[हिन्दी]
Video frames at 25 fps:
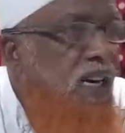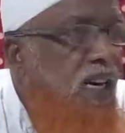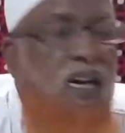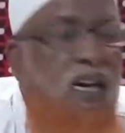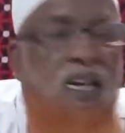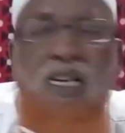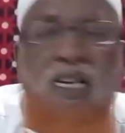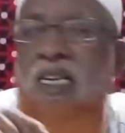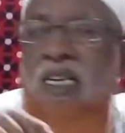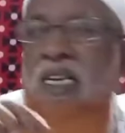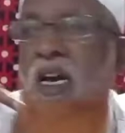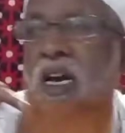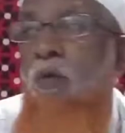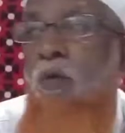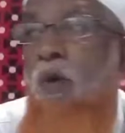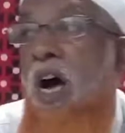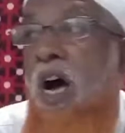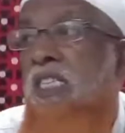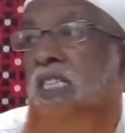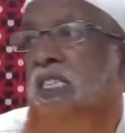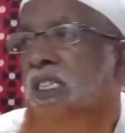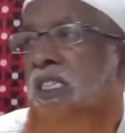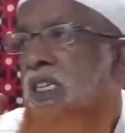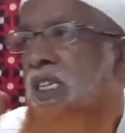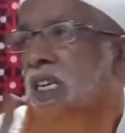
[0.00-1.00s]
ने लिखी है वो
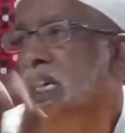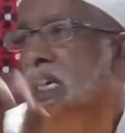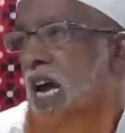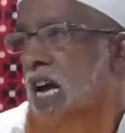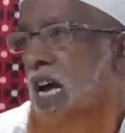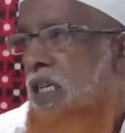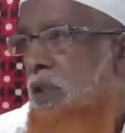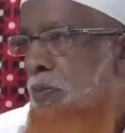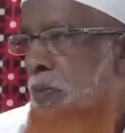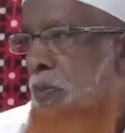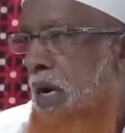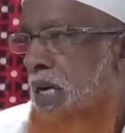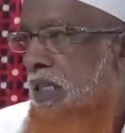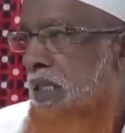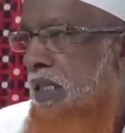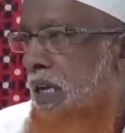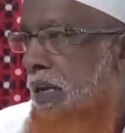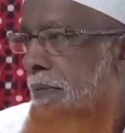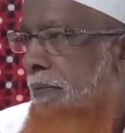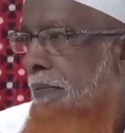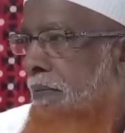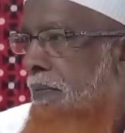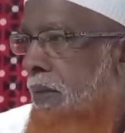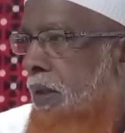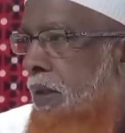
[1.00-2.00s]
अस्सी के आसपास
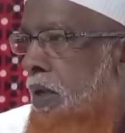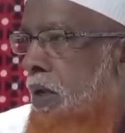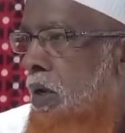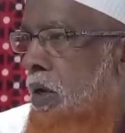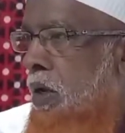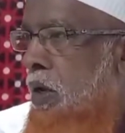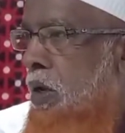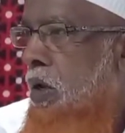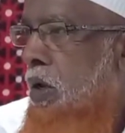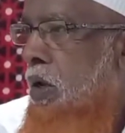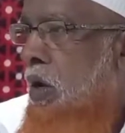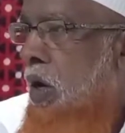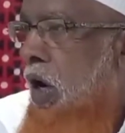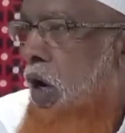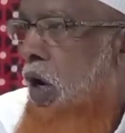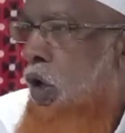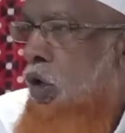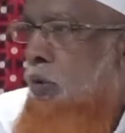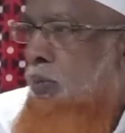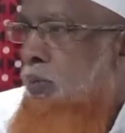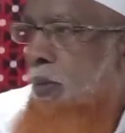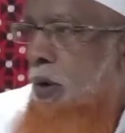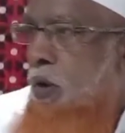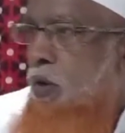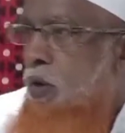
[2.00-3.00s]
है और
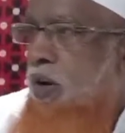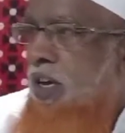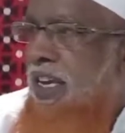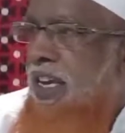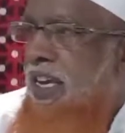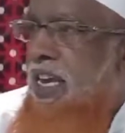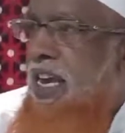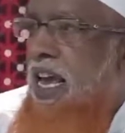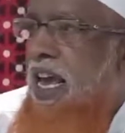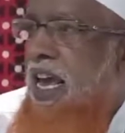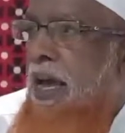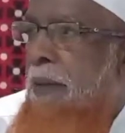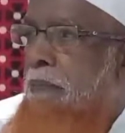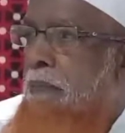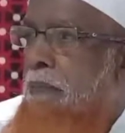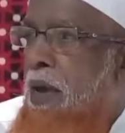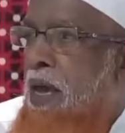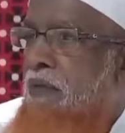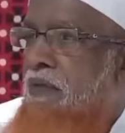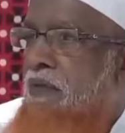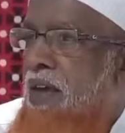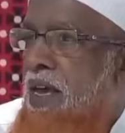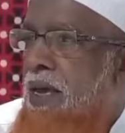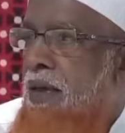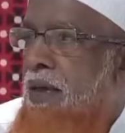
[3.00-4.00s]
उसमें उनकी एक
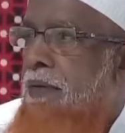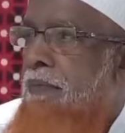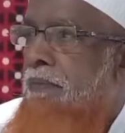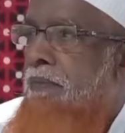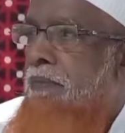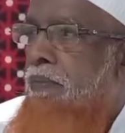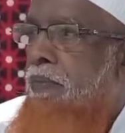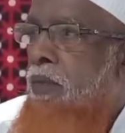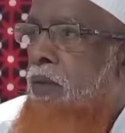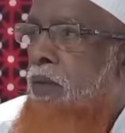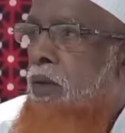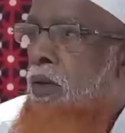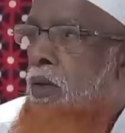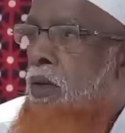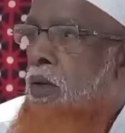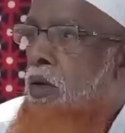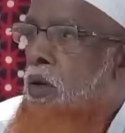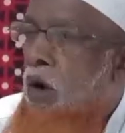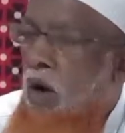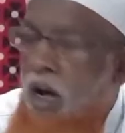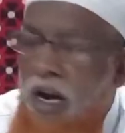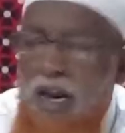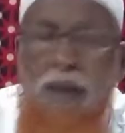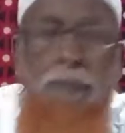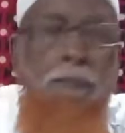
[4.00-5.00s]
बीवी
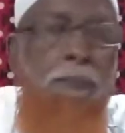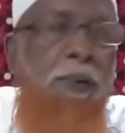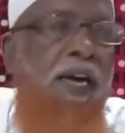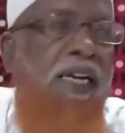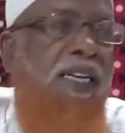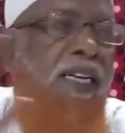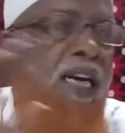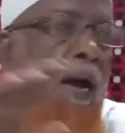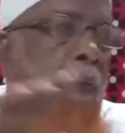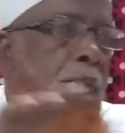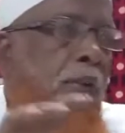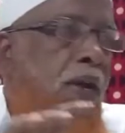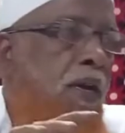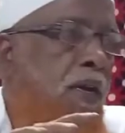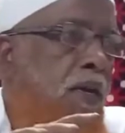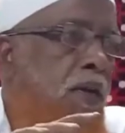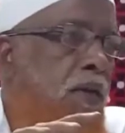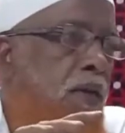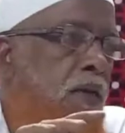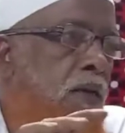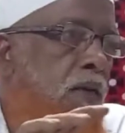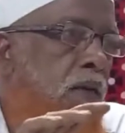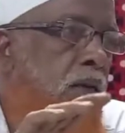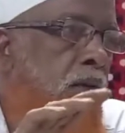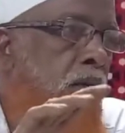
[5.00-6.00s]
और एक बेटा भी
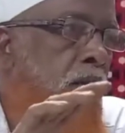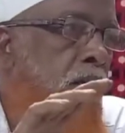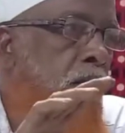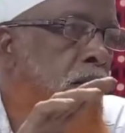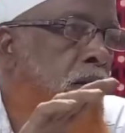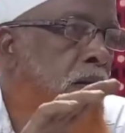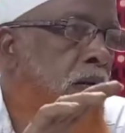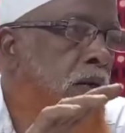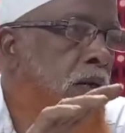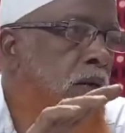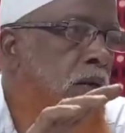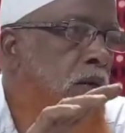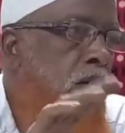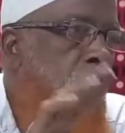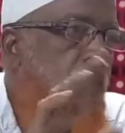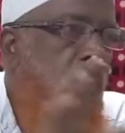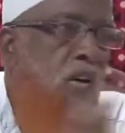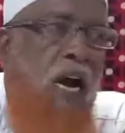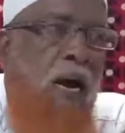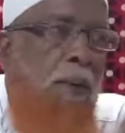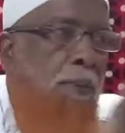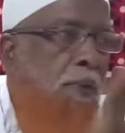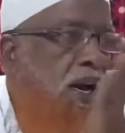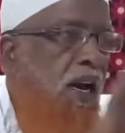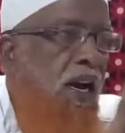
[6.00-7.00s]

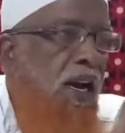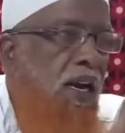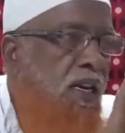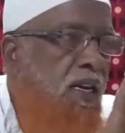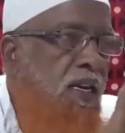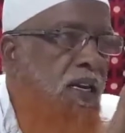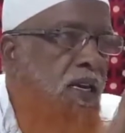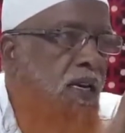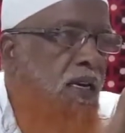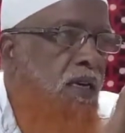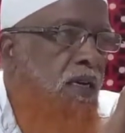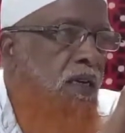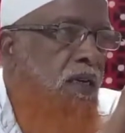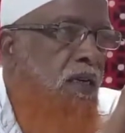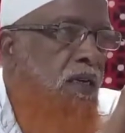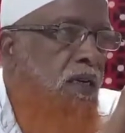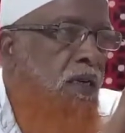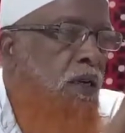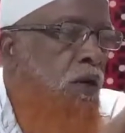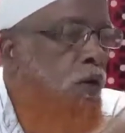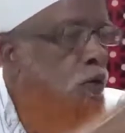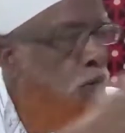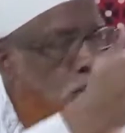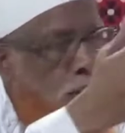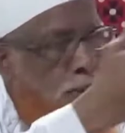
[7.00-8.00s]
शामिल नहीं है
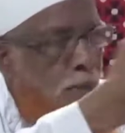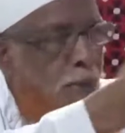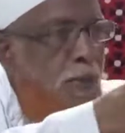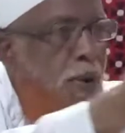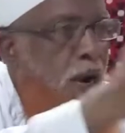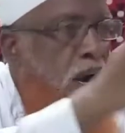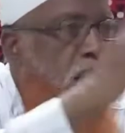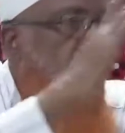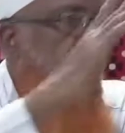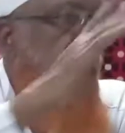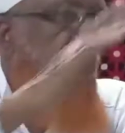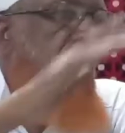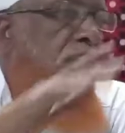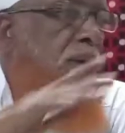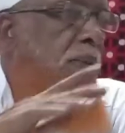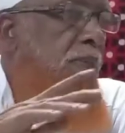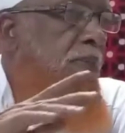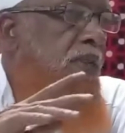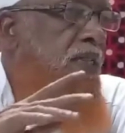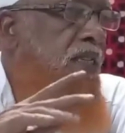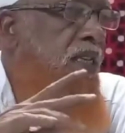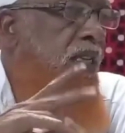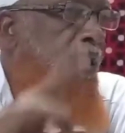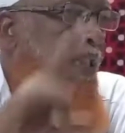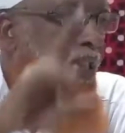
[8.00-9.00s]
वो भी मखालफिन
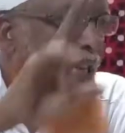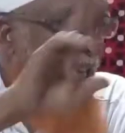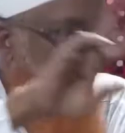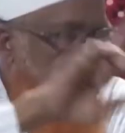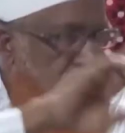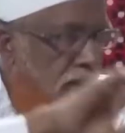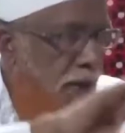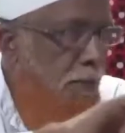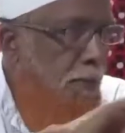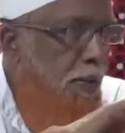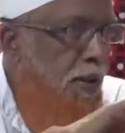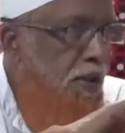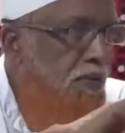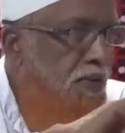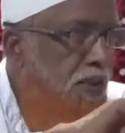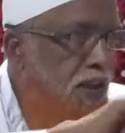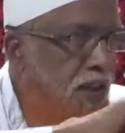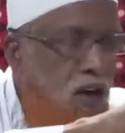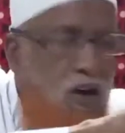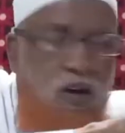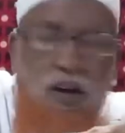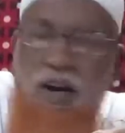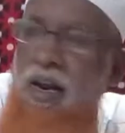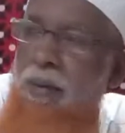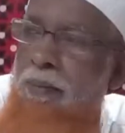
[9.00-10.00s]
में से थे एक बीवी
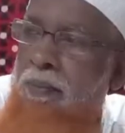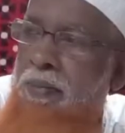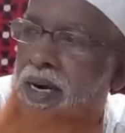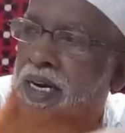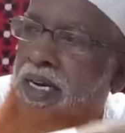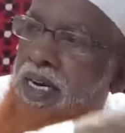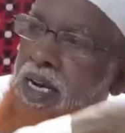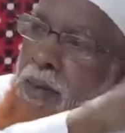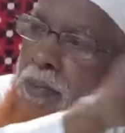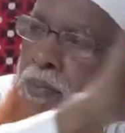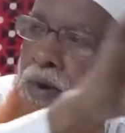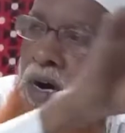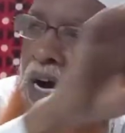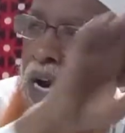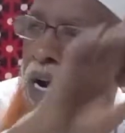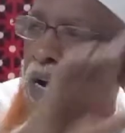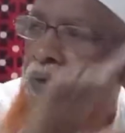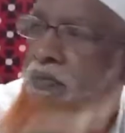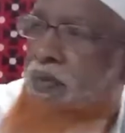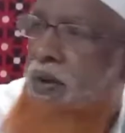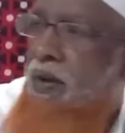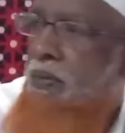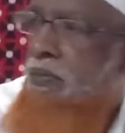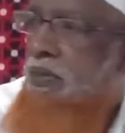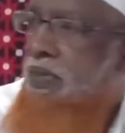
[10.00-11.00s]
और एक बेटा
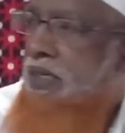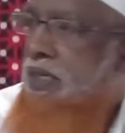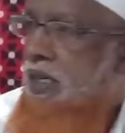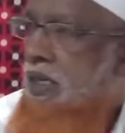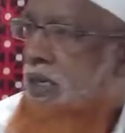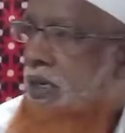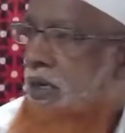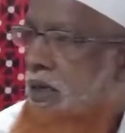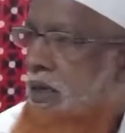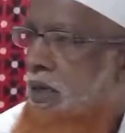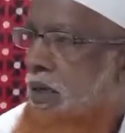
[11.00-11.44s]
मखालफिन में से